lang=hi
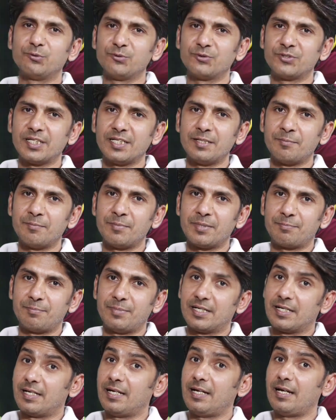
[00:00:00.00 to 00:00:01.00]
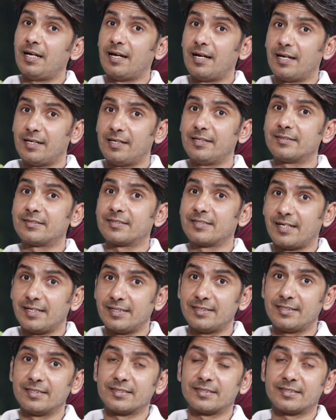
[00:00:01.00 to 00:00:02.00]
दूसरे नंबर पर है एल एस
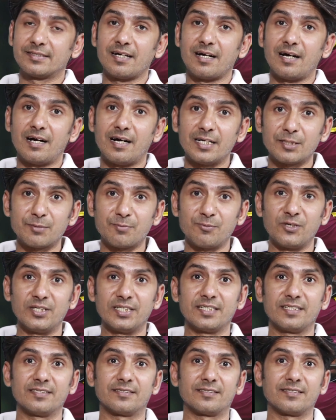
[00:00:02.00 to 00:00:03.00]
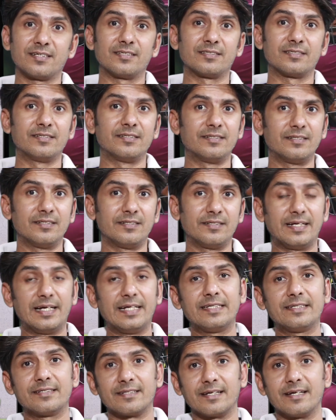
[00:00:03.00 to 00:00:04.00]
हाइकर्स आठ पॉइंट के साथ
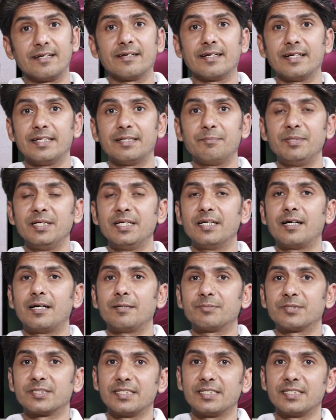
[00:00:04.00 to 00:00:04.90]
नेट रन रेट भी आप